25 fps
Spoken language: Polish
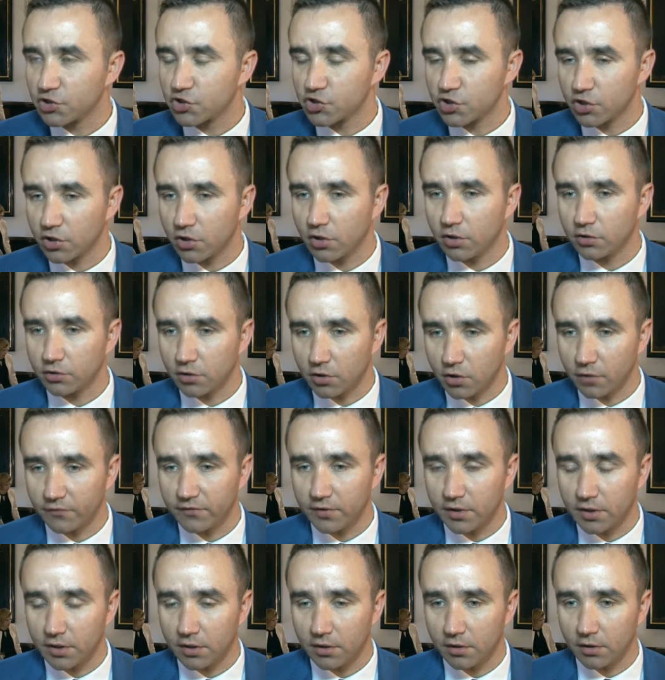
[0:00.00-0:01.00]
trzy
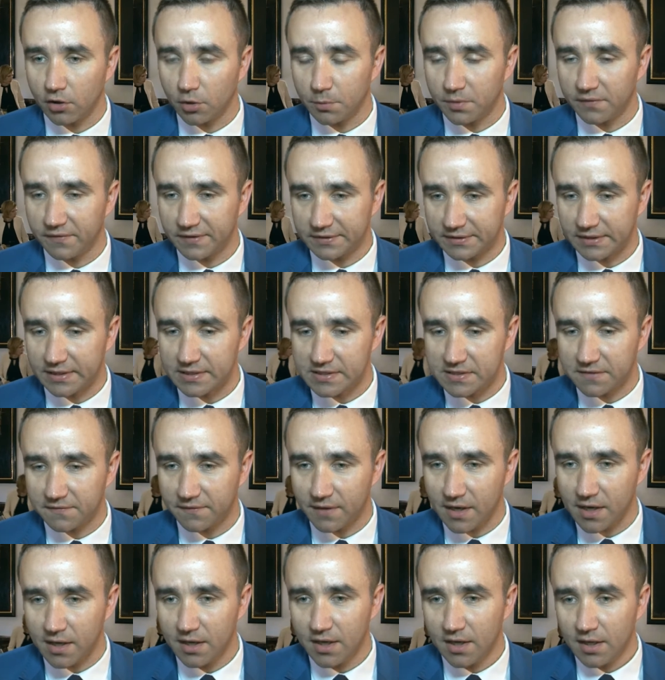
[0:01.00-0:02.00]
honorowe
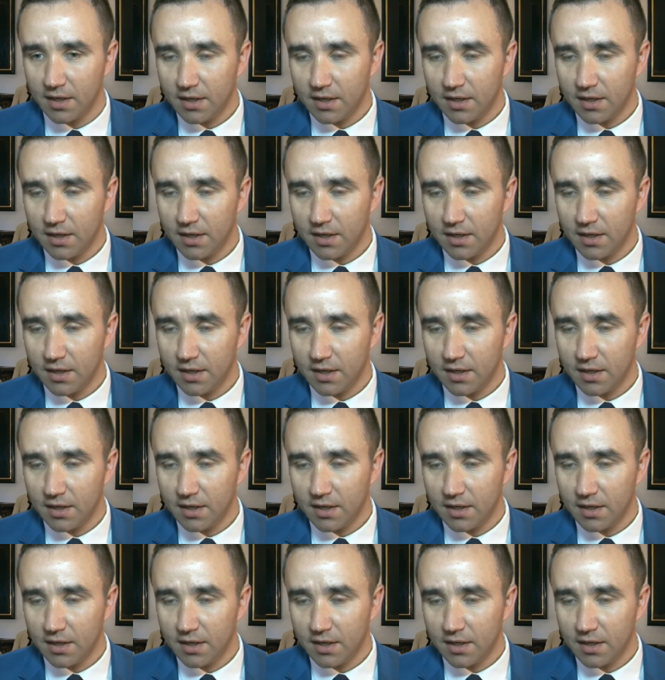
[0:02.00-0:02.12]
obywatelstwa.